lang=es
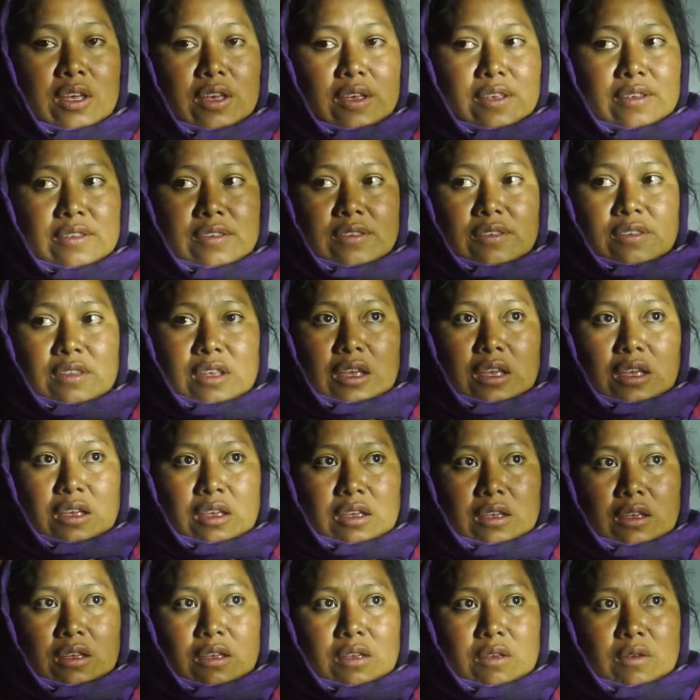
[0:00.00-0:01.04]

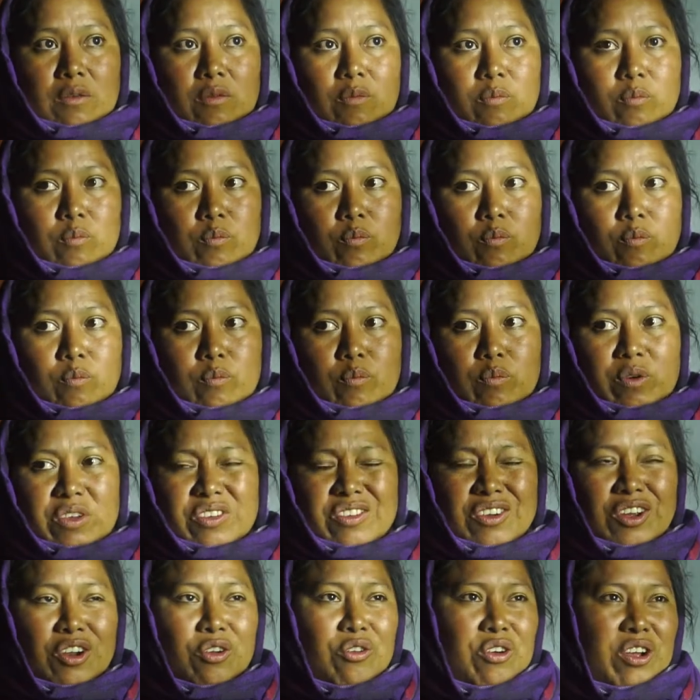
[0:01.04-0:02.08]
Este,
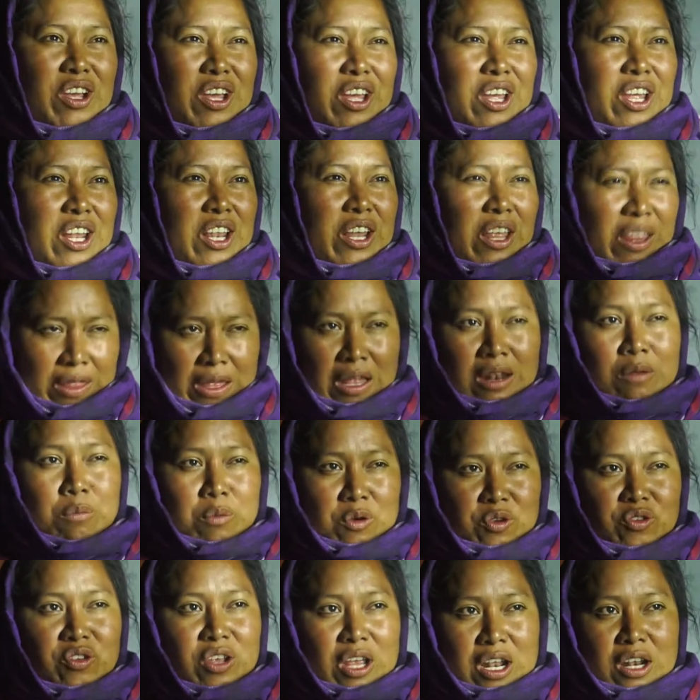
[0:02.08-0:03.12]
pues creo que le da el
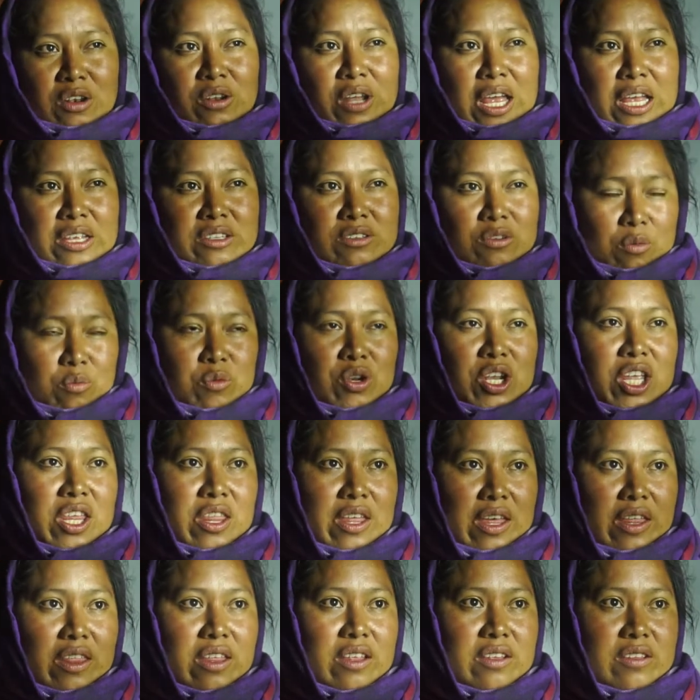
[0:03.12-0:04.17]
voz a las
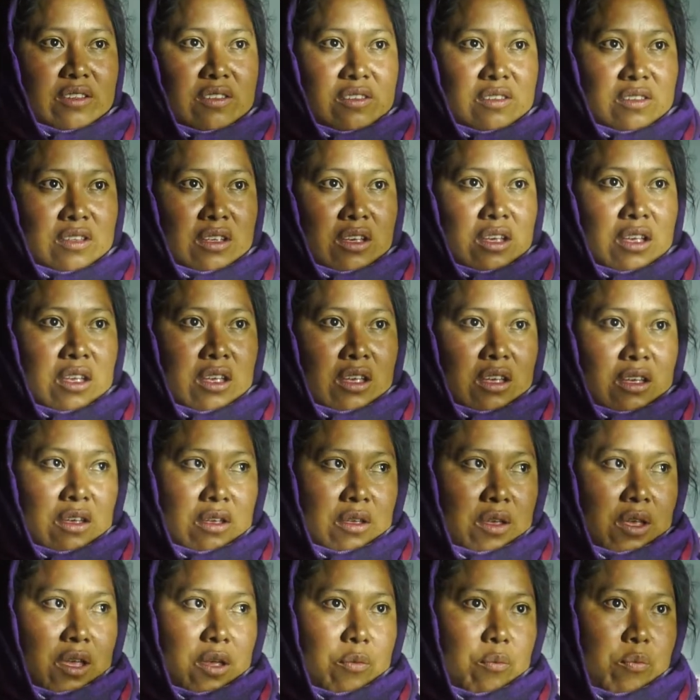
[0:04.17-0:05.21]
comunidades
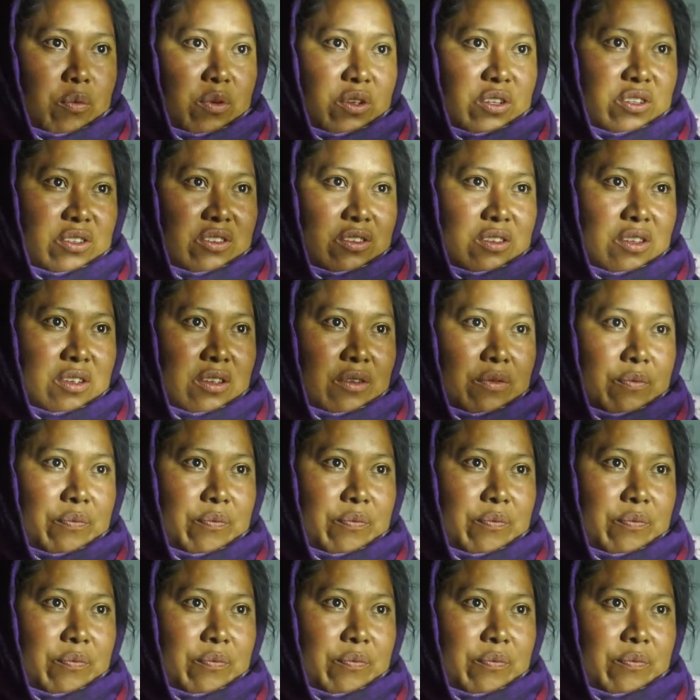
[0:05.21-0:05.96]
que pues